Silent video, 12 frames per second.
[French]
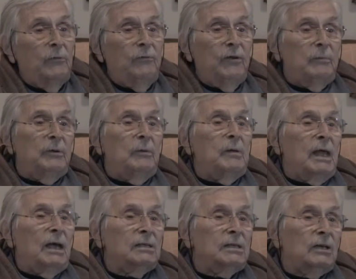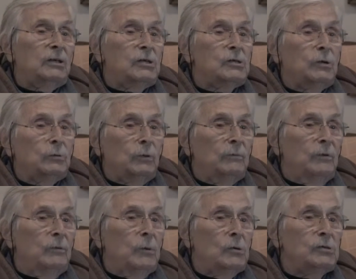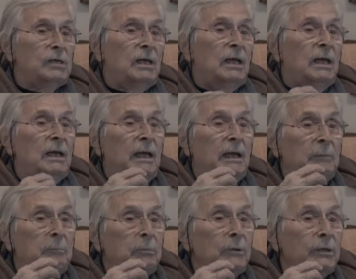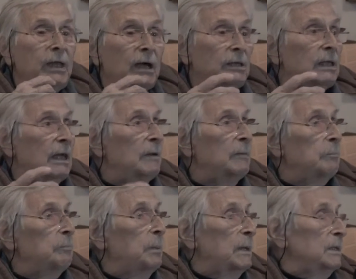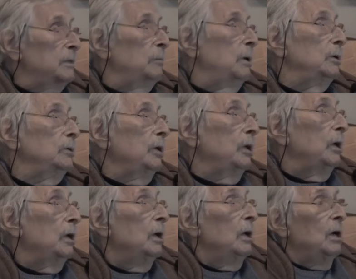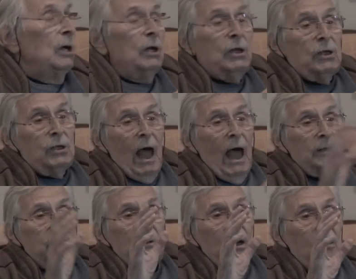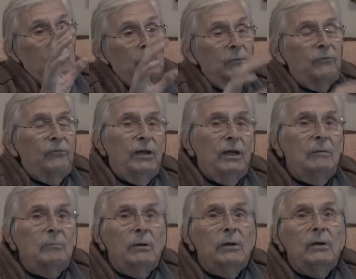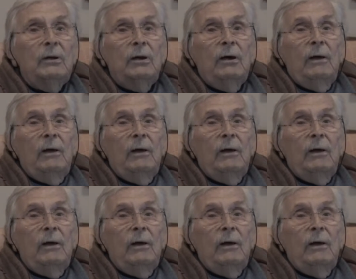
le, film de Meyer-5 que je trouve le mieux, c'est les, derniers passements qui est admirable film. Euh,